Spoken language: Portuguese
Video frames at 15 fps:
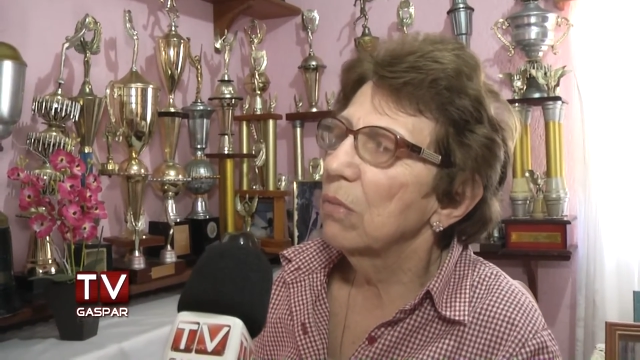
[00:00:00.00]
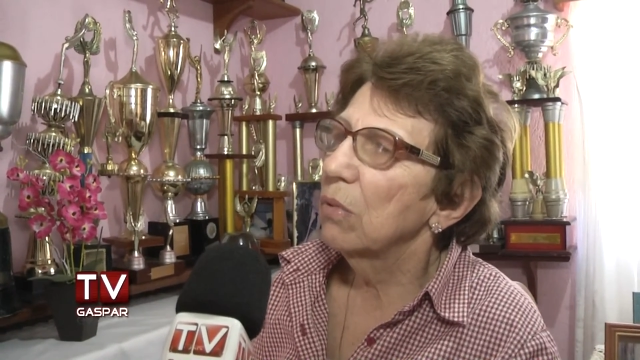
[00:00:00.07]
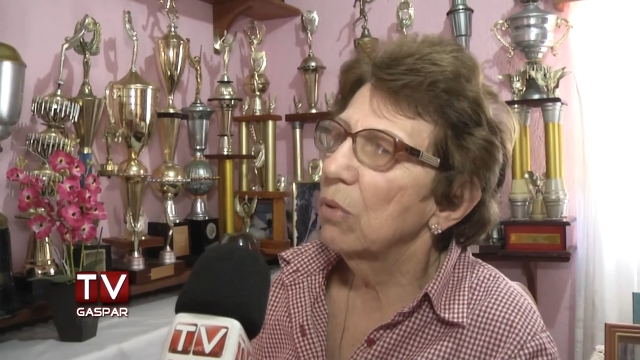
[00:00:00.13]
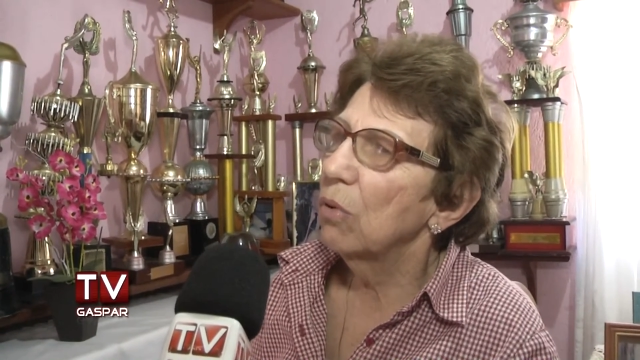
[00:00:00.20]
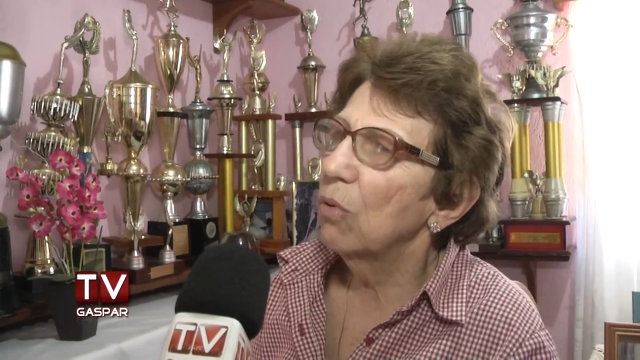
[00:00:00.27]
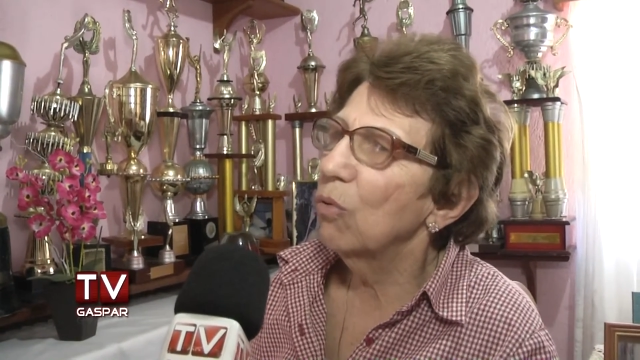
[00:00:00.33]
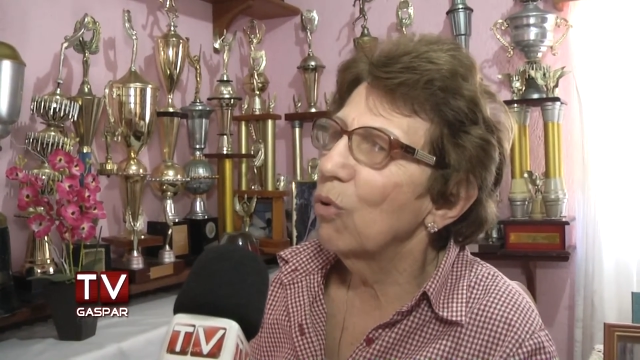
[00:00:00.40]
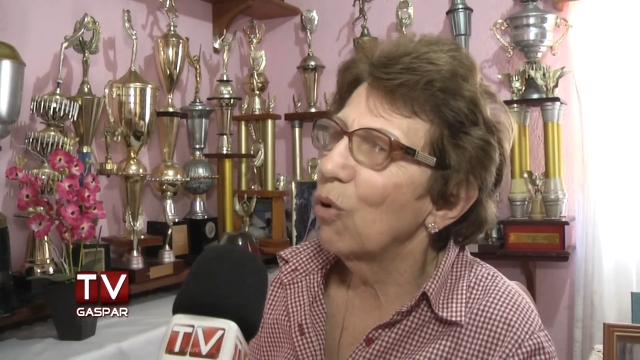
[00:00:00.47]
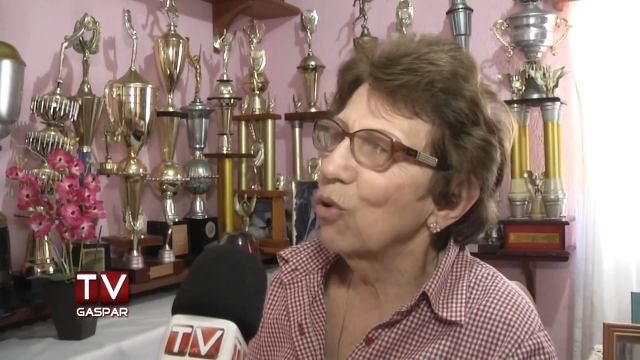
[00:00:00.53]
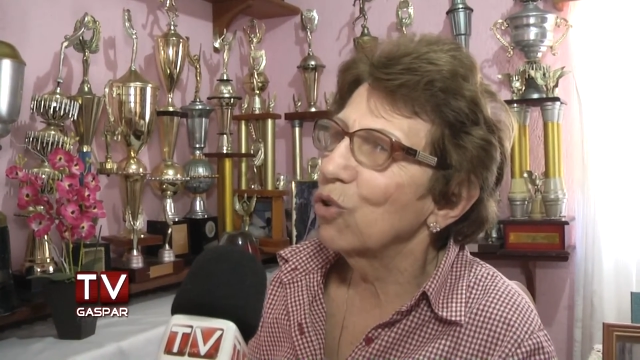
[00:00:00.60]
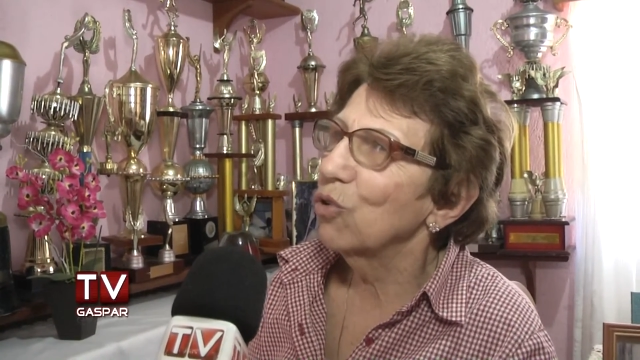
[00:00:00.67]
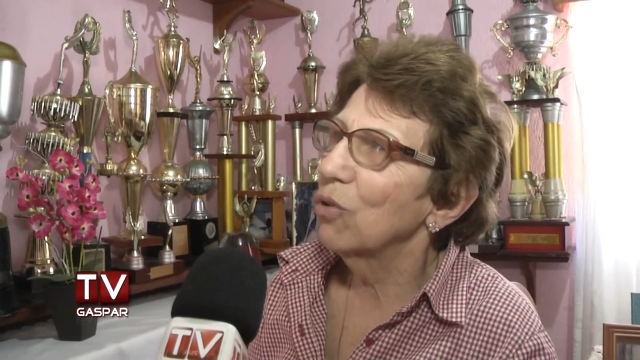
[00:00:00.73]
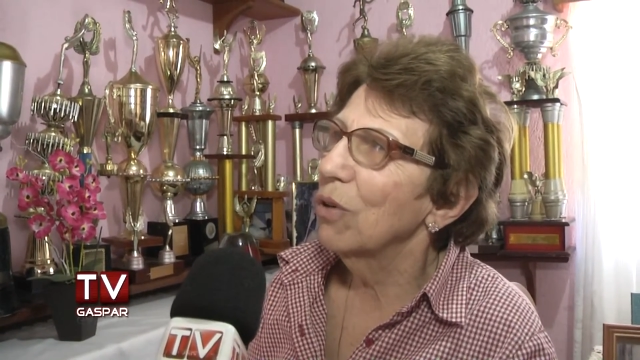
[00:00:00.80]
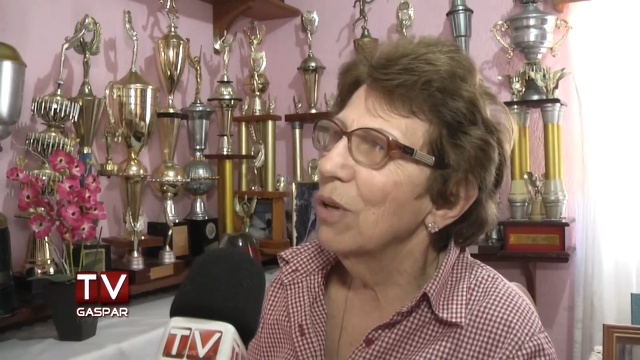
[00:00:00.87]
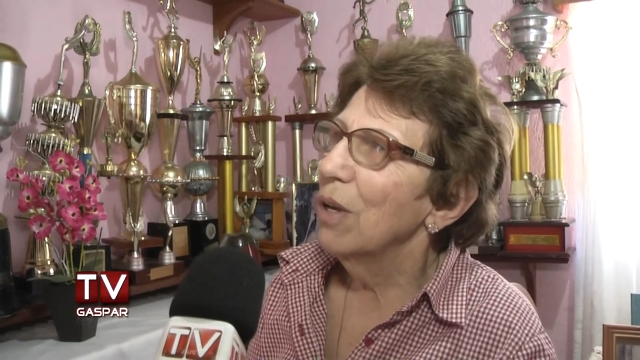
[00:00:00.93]
Não
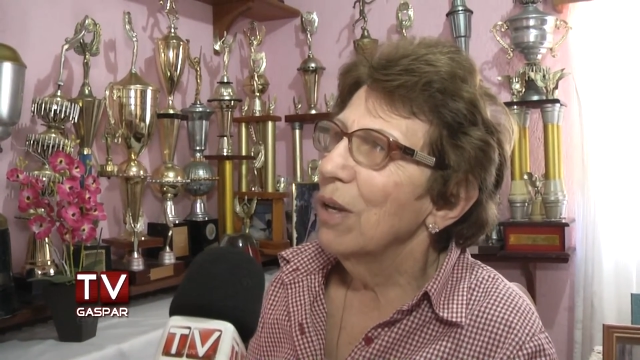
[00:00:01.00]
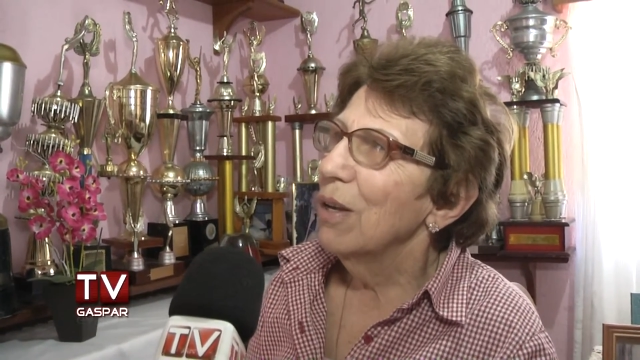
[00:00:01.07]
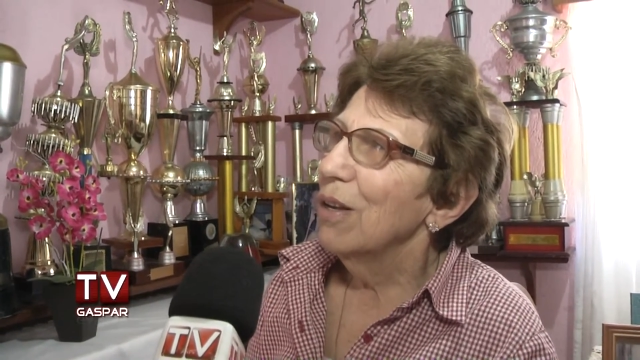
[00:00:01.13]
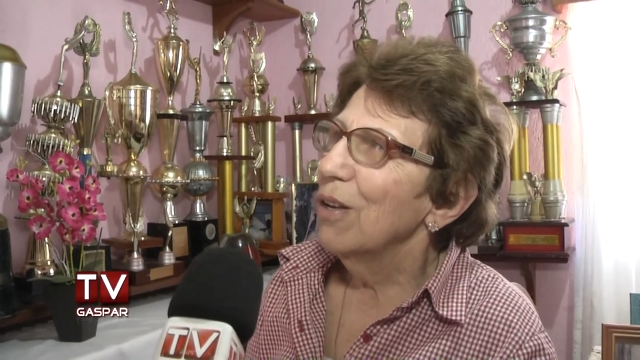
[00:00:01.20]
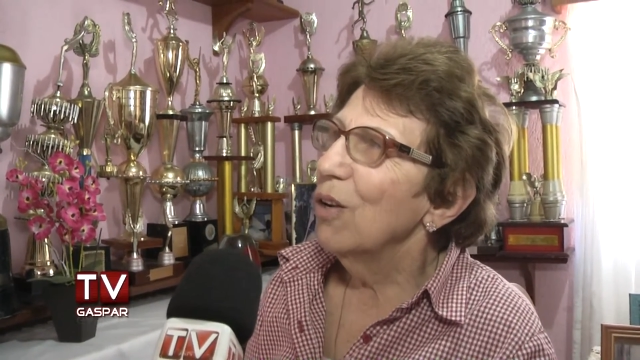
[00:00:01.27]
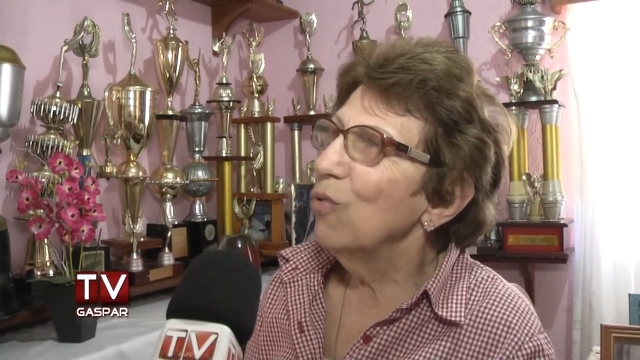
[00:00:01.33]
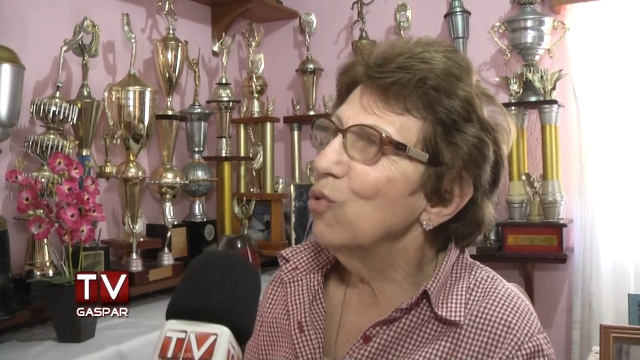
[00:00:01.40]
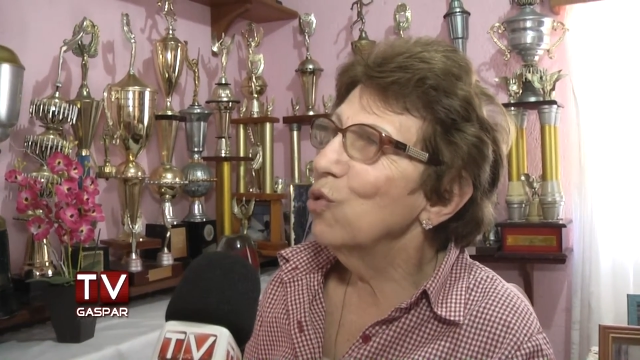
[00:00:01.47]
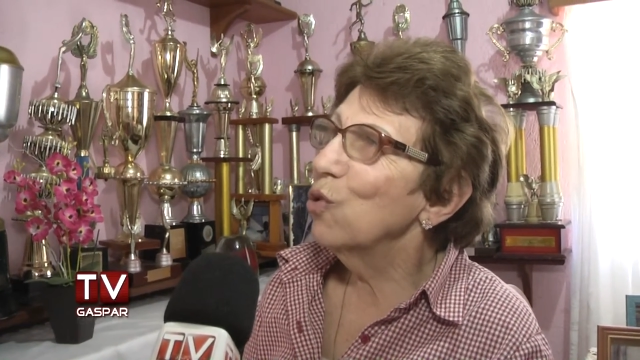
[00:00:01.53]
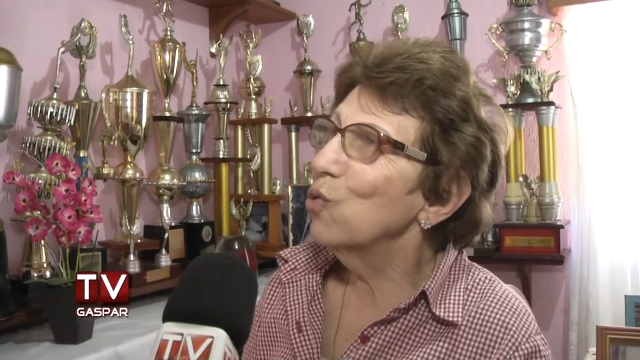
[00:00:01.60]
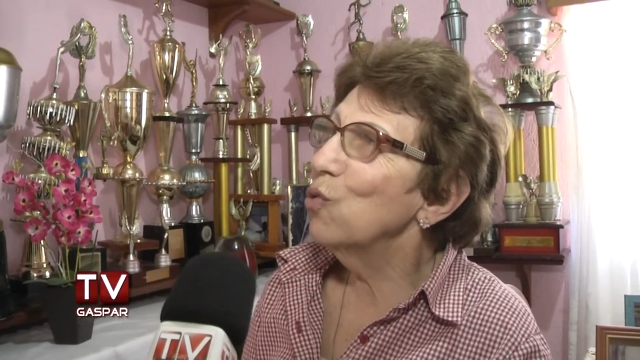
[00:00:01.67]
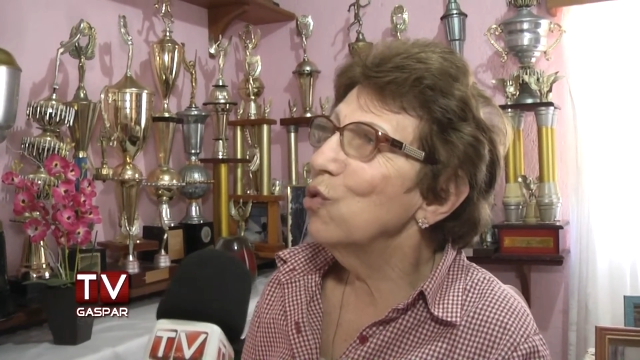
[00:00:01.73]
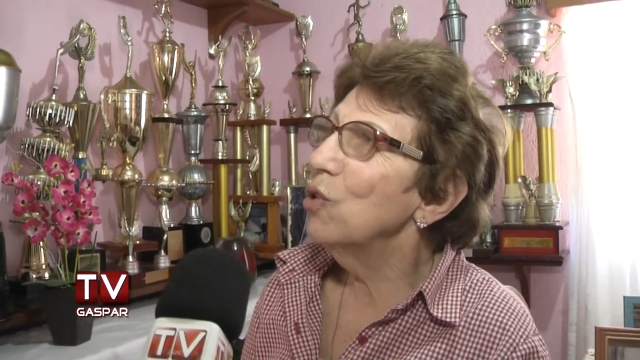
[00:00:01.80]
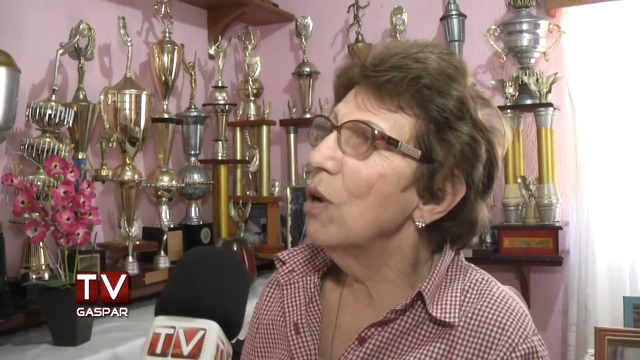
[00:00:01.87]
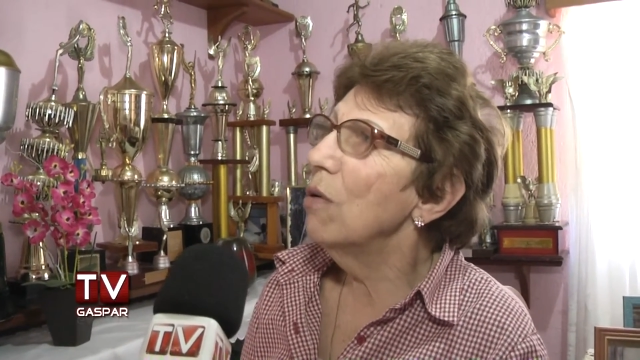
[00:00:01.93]
gosto. Eu os
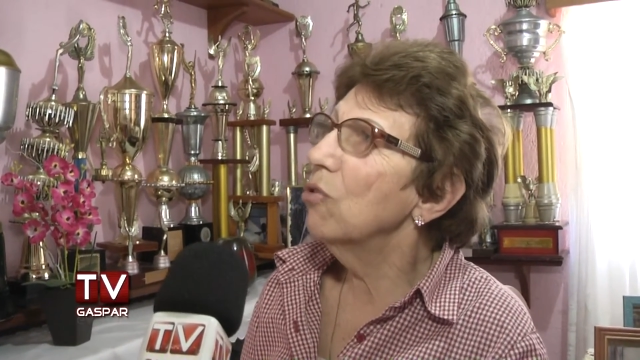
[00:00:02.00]
outros dizem,